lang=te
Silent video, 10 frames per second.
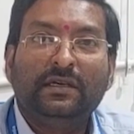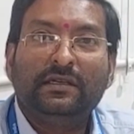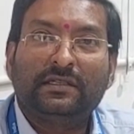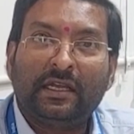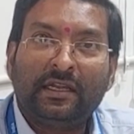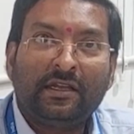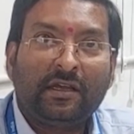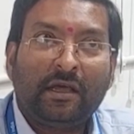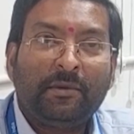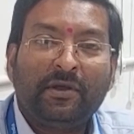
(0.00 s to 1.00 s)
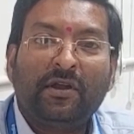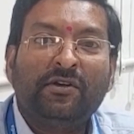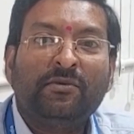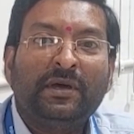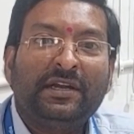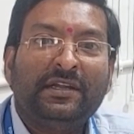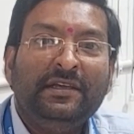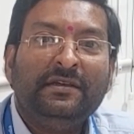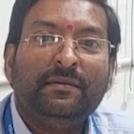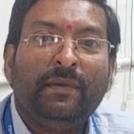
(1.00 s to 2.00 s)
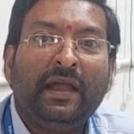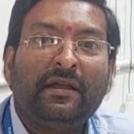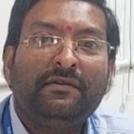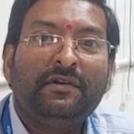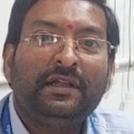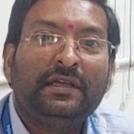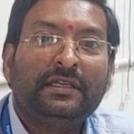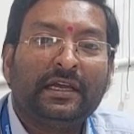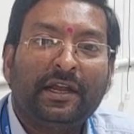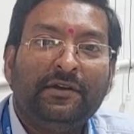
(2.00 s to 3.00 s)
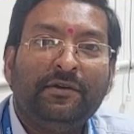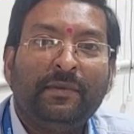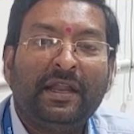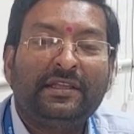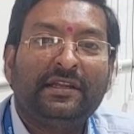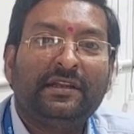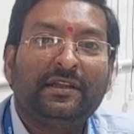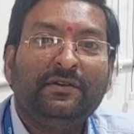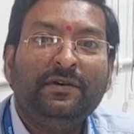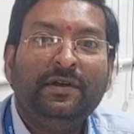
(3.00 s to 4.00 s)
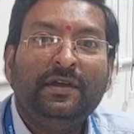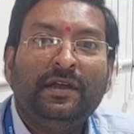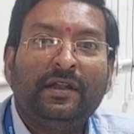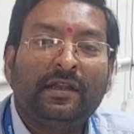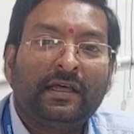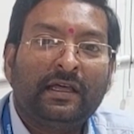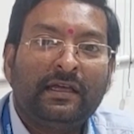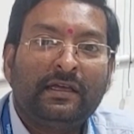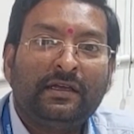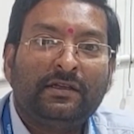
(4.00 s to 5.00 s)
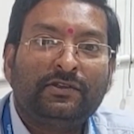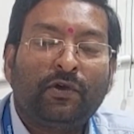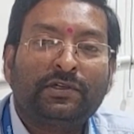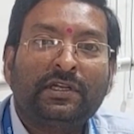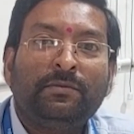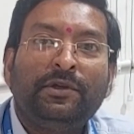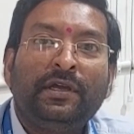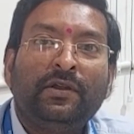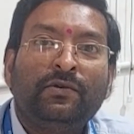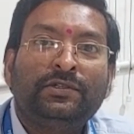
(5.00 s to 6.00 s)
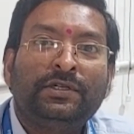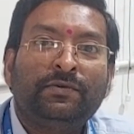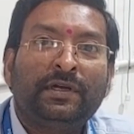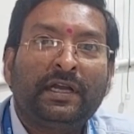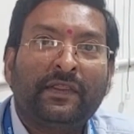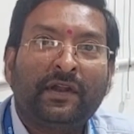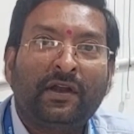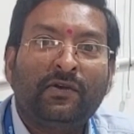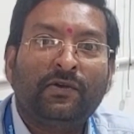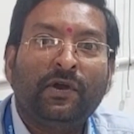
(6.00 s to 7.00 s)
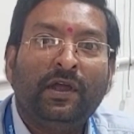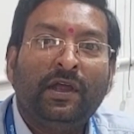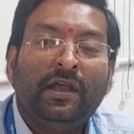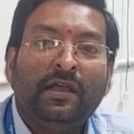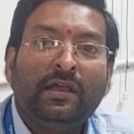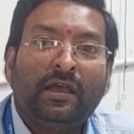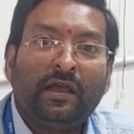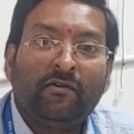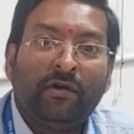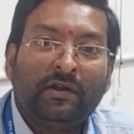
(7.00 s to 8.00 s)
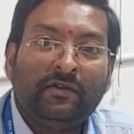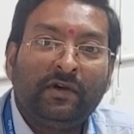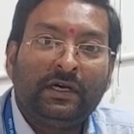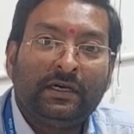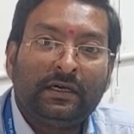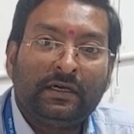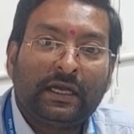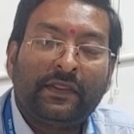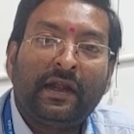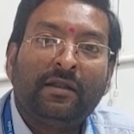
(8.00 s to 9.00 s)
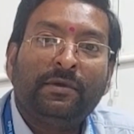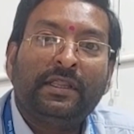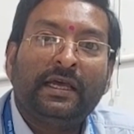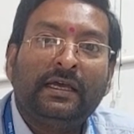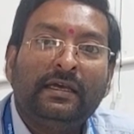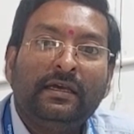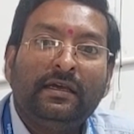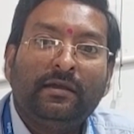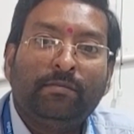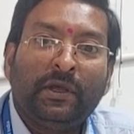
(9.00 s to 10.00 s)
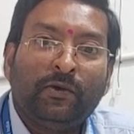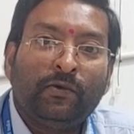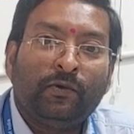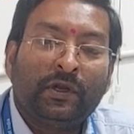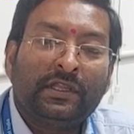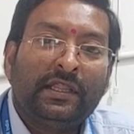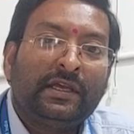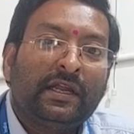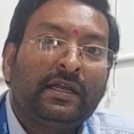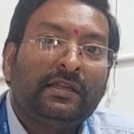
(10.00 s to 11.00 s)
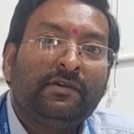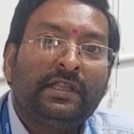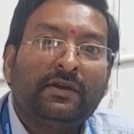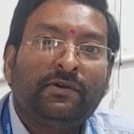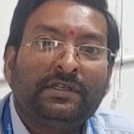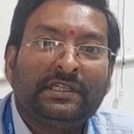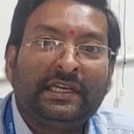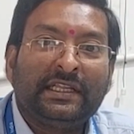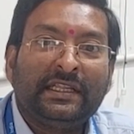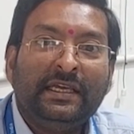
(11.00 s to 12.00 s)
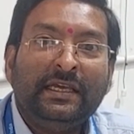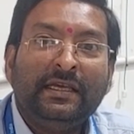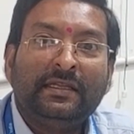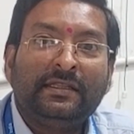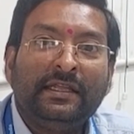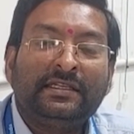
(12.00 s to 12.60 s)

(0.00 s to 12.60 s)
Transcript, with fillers: సార్ నేను నా పేరు అరుణ్ కుమార్ అండి బ్యాంక్ ఆఫ్ ఇండియా జంగారెడ్డి కూడా మేనేజర్ నేను నిన్న సోషల్ మీడియాలో వచ్చినటువంటి కథనాలు వారి కథనాల మీద మేము ఉన్నతాధికారులకు నివేదిక ఇవ్వడం జరిగింది దీనికి